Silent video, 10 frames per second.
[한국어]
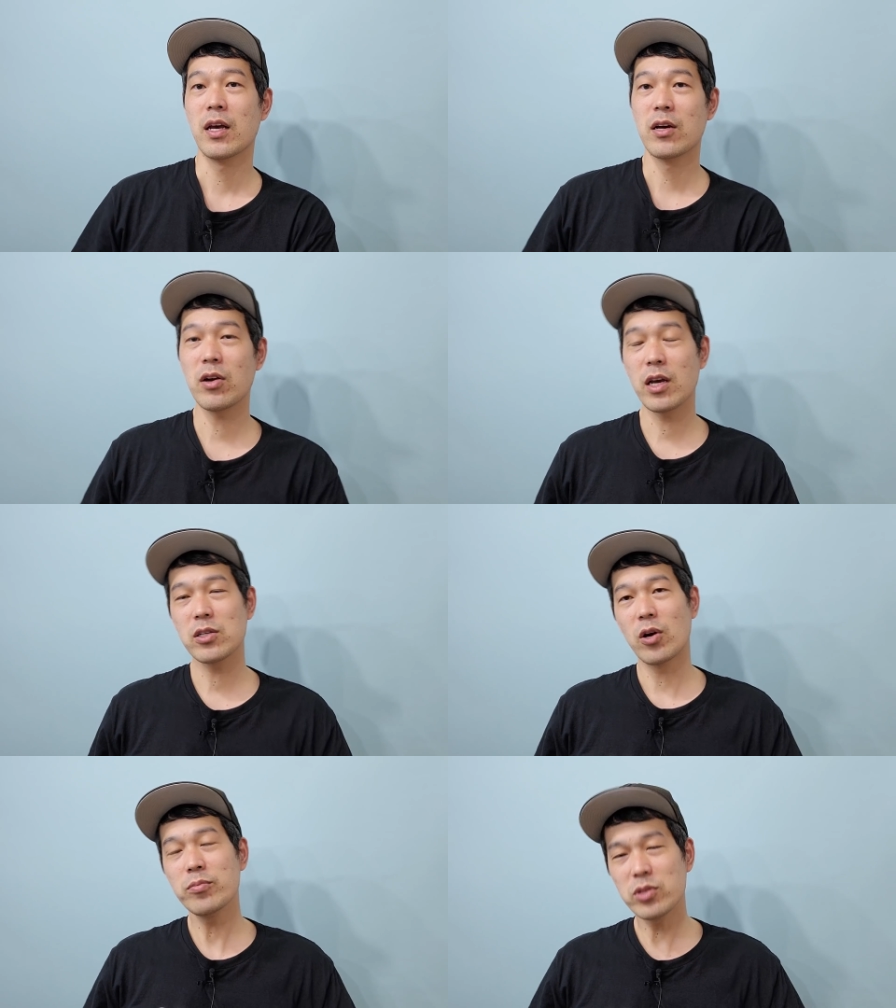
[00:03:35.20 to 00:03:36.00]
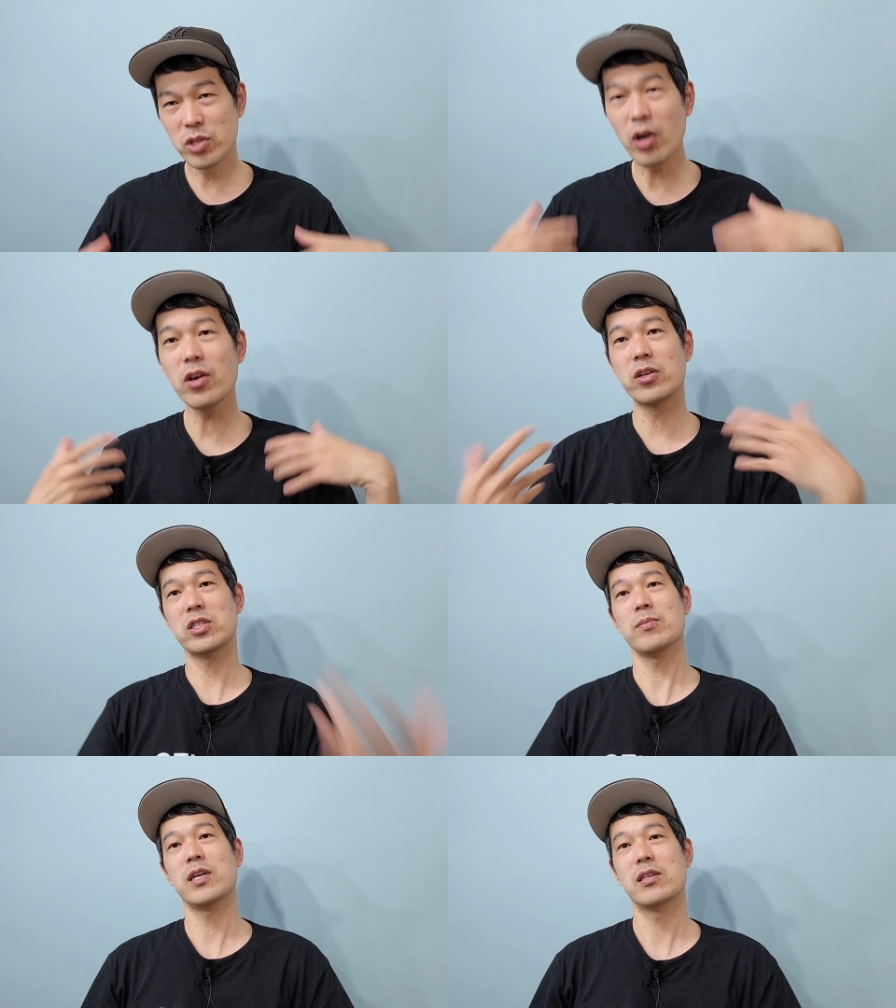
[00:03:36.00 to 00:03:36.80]
그렇게 해서 엄청
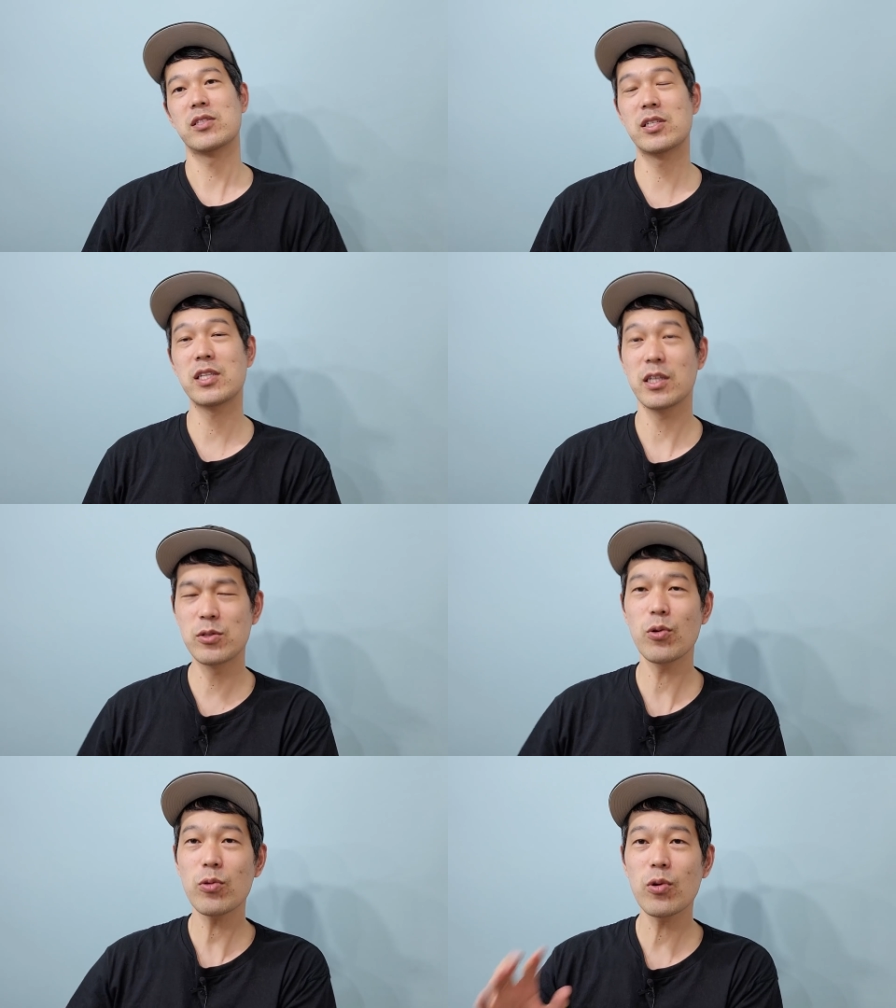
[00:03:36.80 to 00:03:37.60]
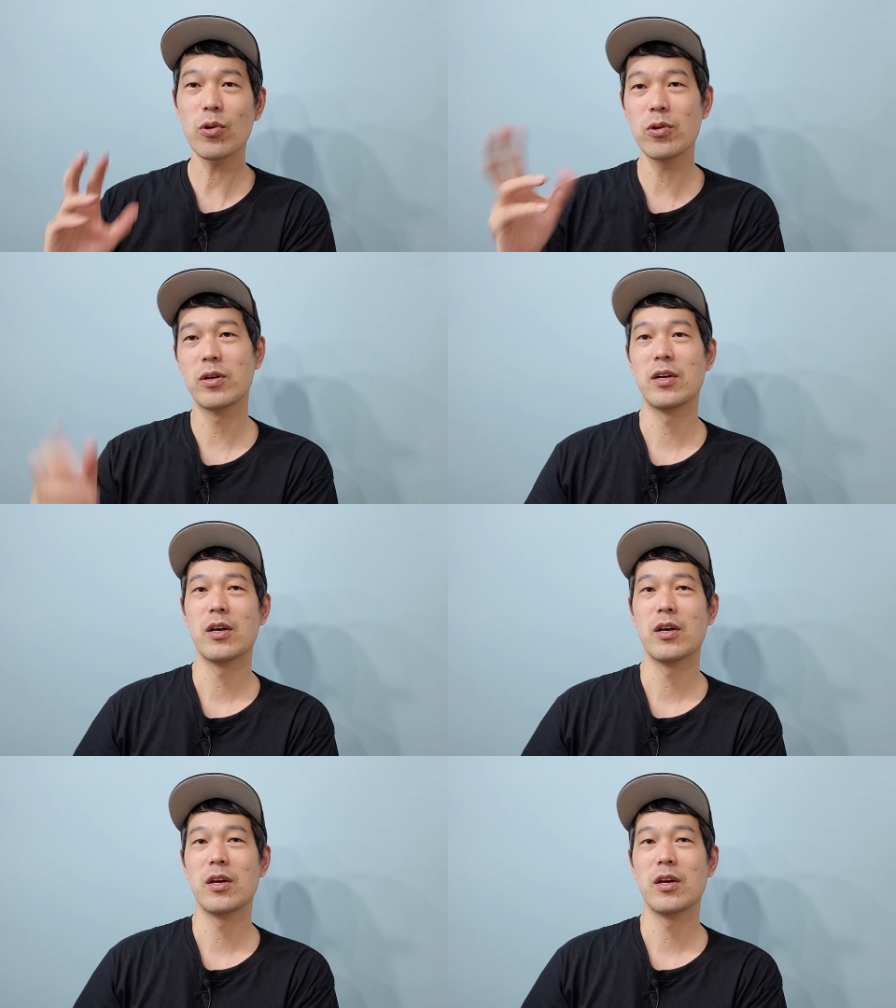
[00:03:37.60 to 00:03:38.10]
열심히 진짜 이 정도로